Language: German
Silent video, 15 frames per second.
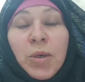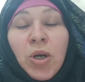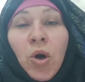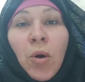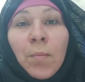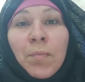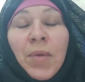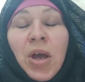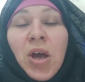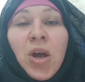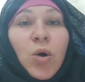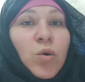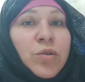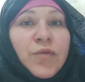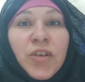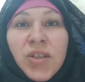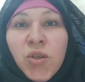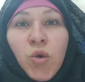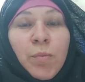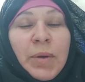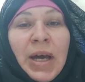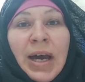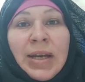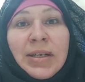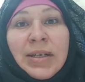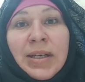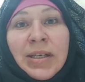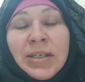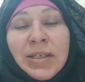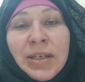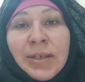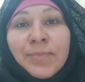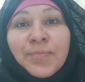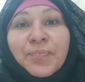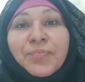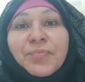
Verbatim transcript: bekommen und wird so behandelt. Ne?